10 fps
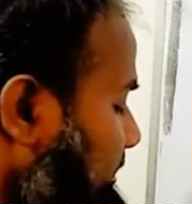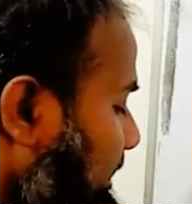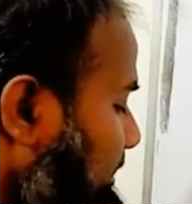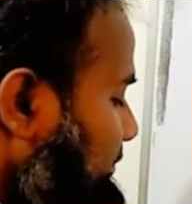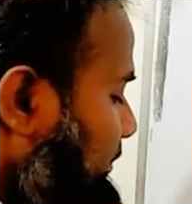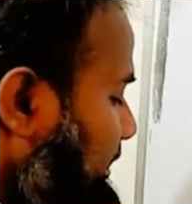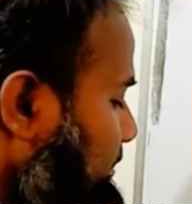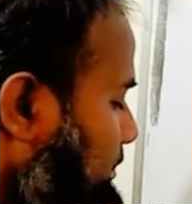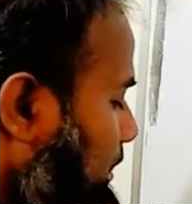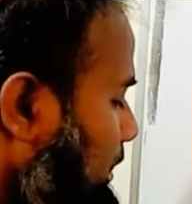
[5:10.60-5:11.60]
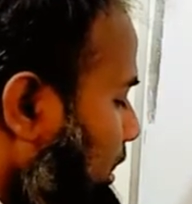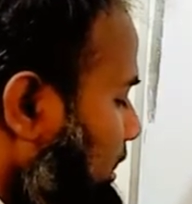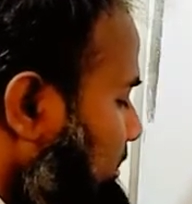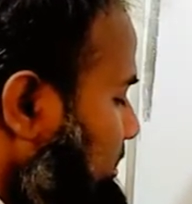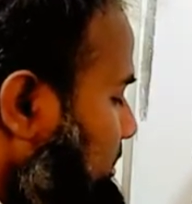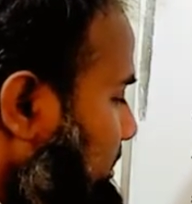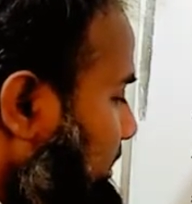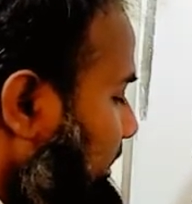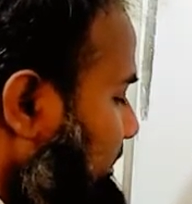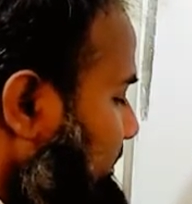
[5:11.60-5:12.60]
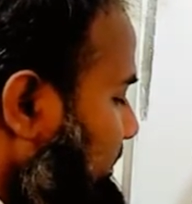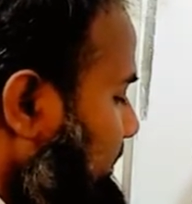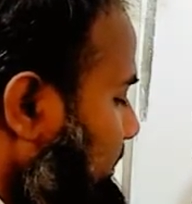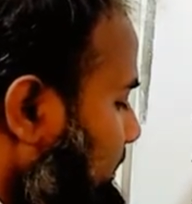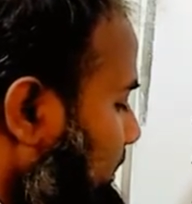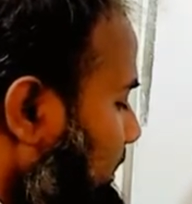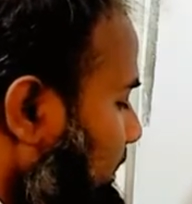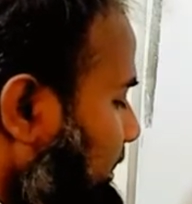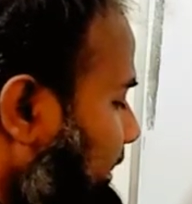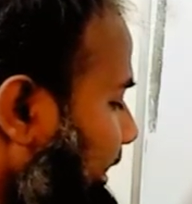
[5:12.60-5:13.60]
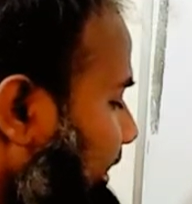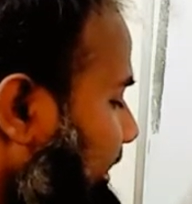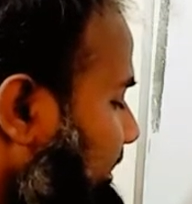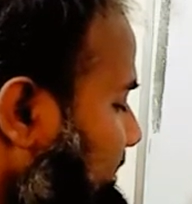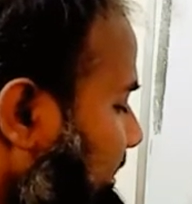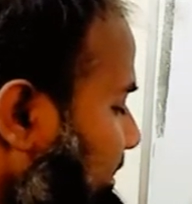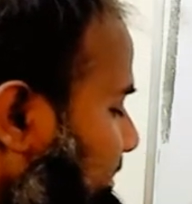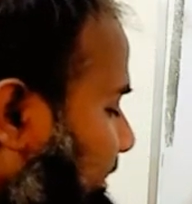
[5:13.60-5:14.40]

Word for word: চারে ছয়ে দশ কেজি এই কেজি কেজি